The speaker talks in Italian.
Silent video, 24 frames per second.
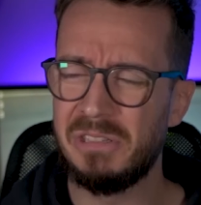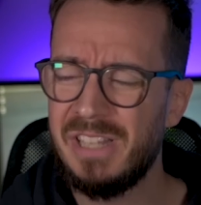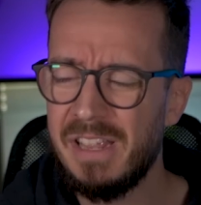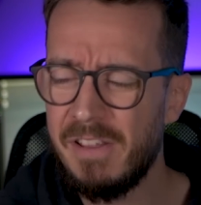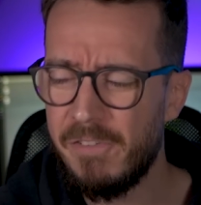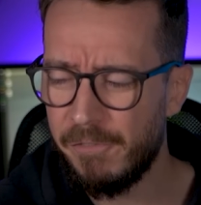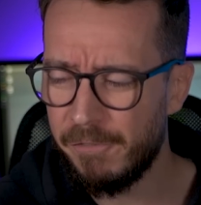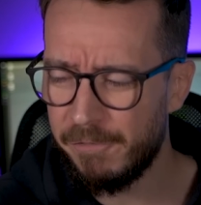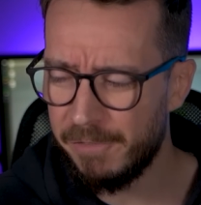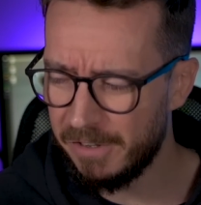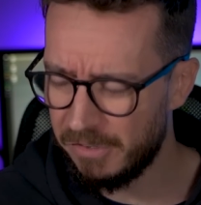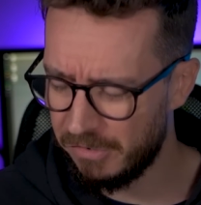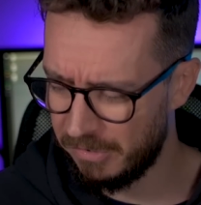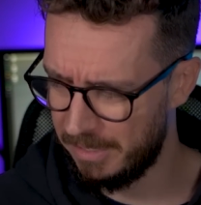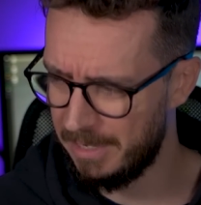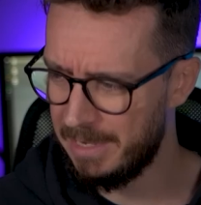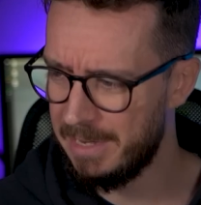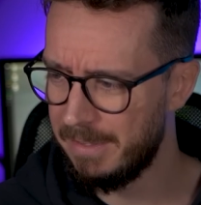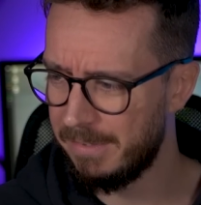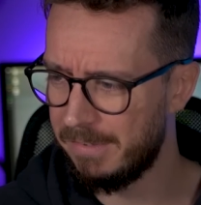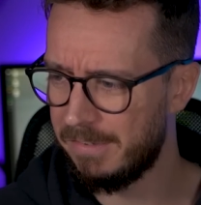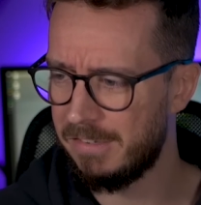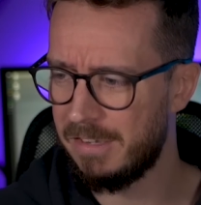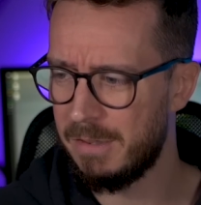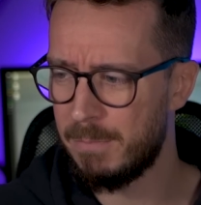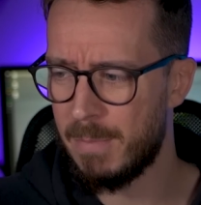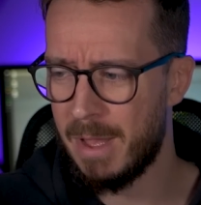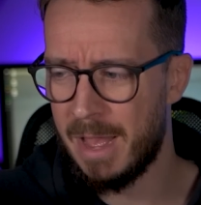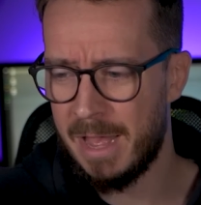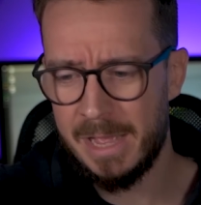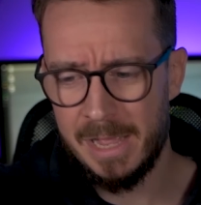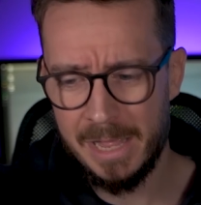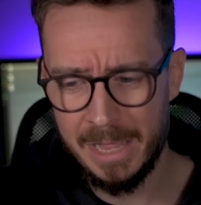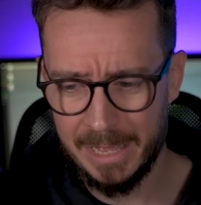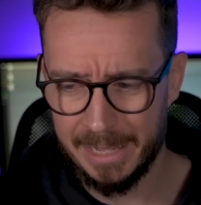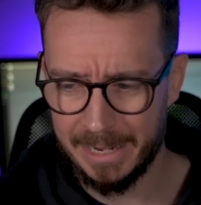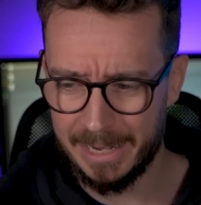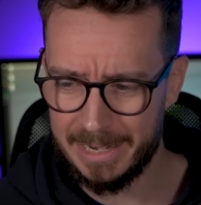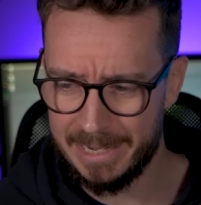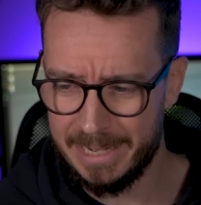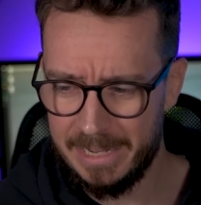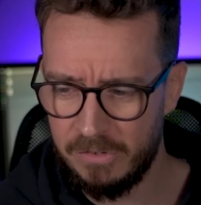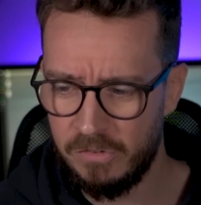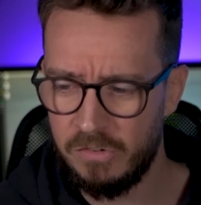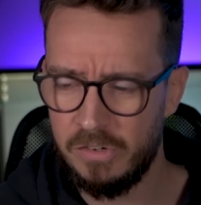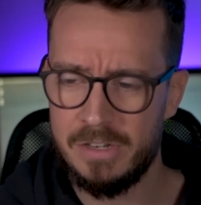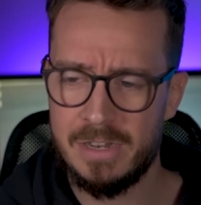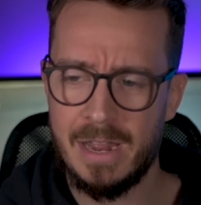Difficilissima,
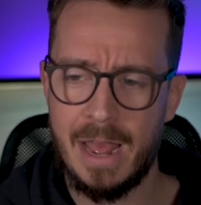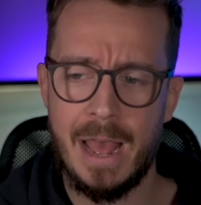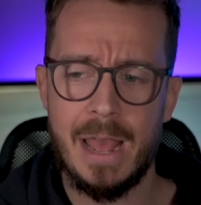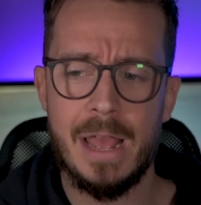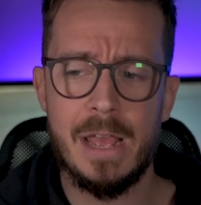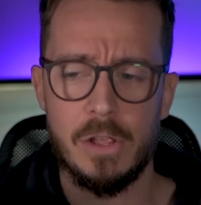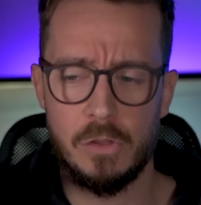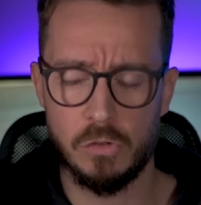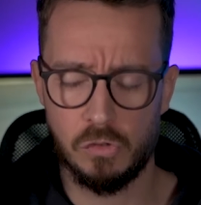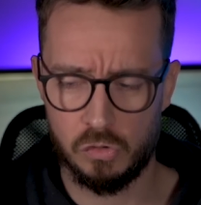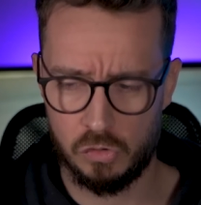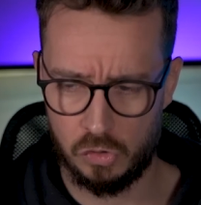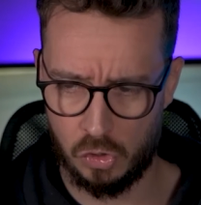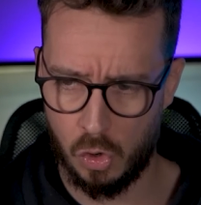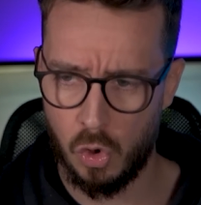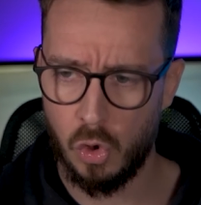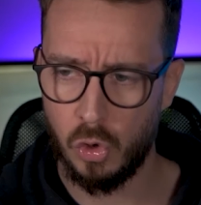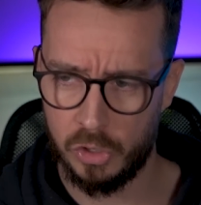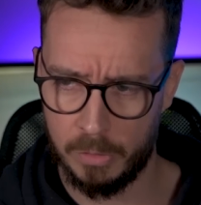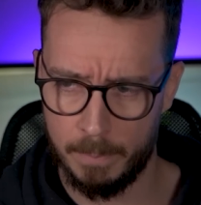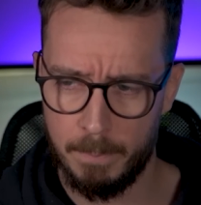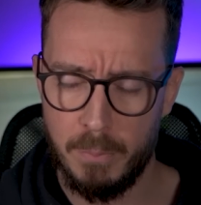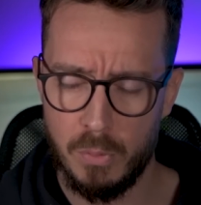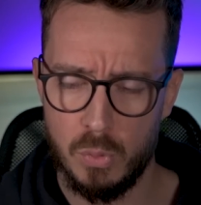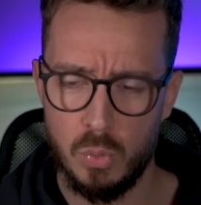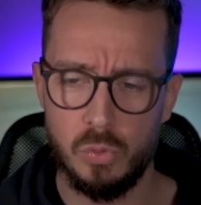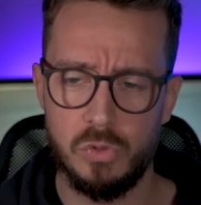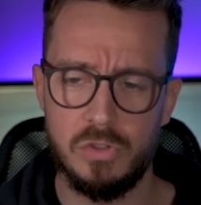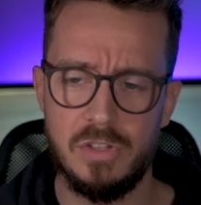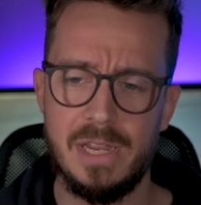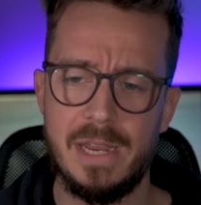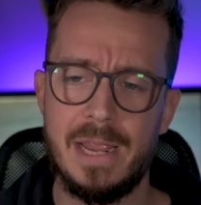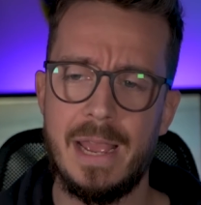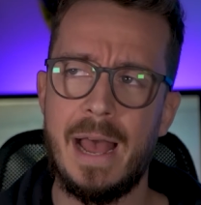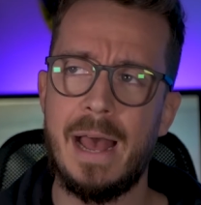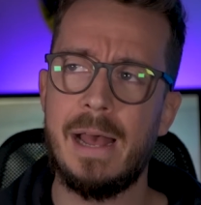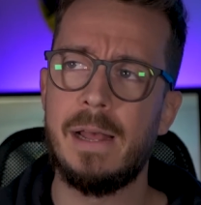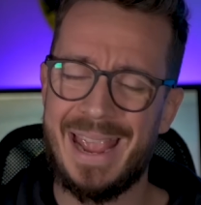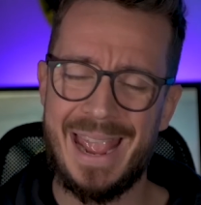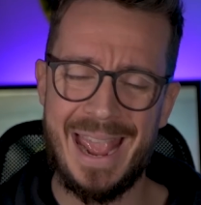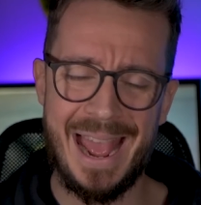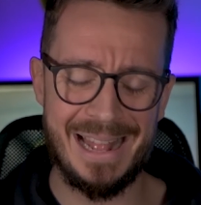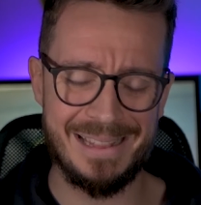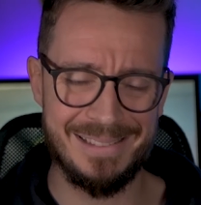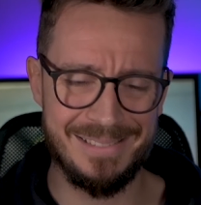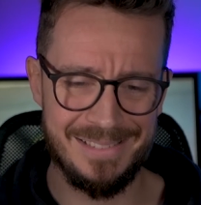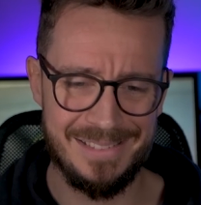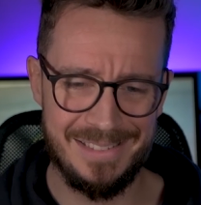rigida, scorbutica,
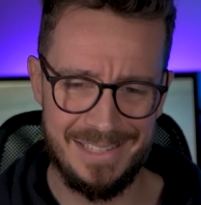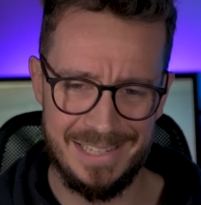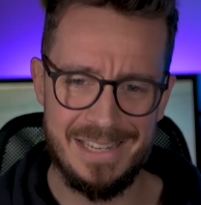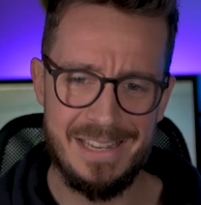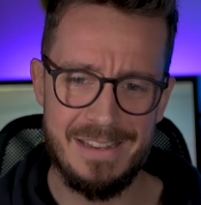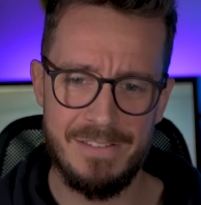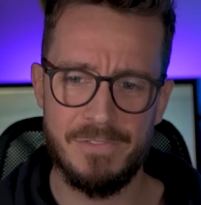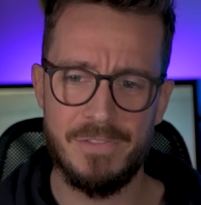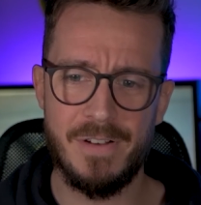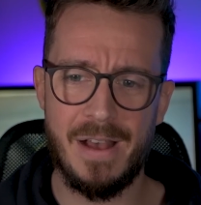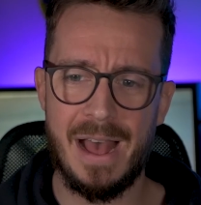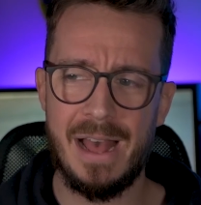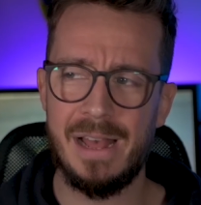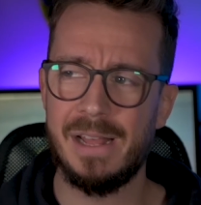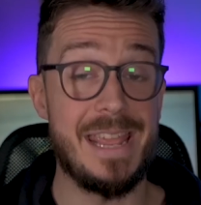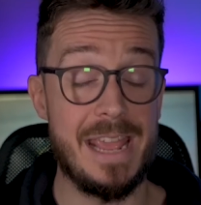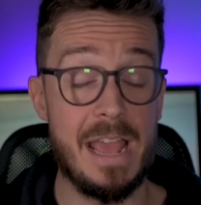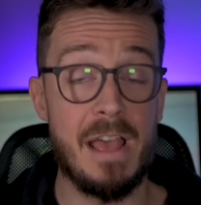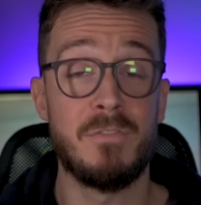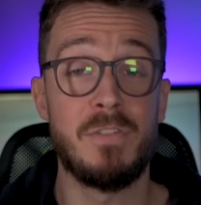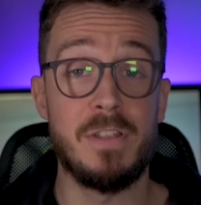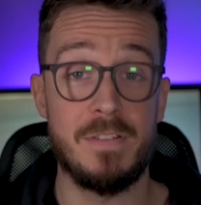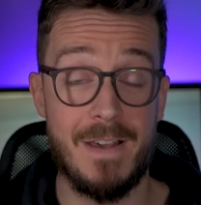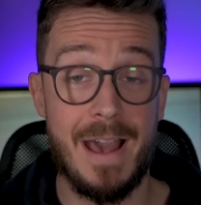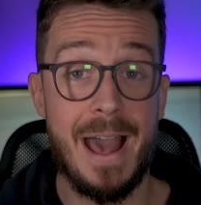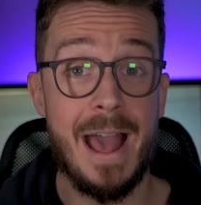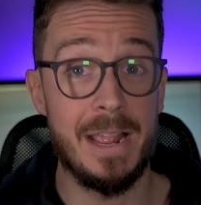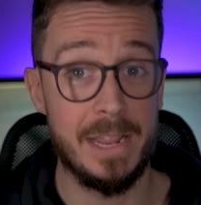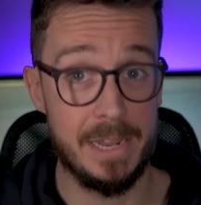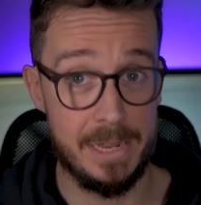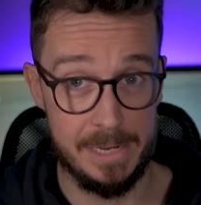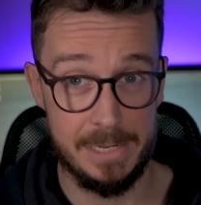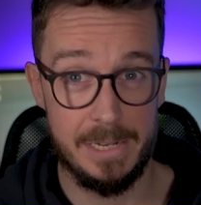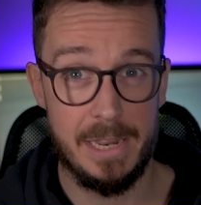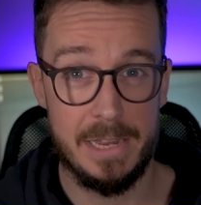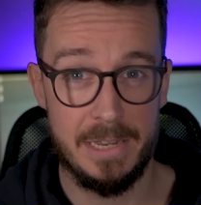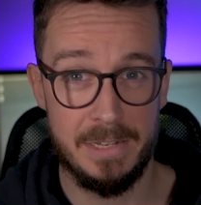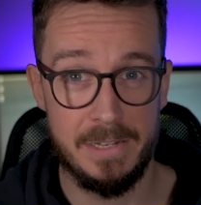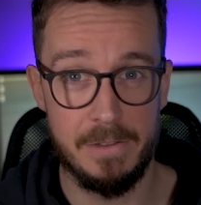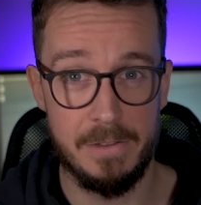cattiva e aveva anche dei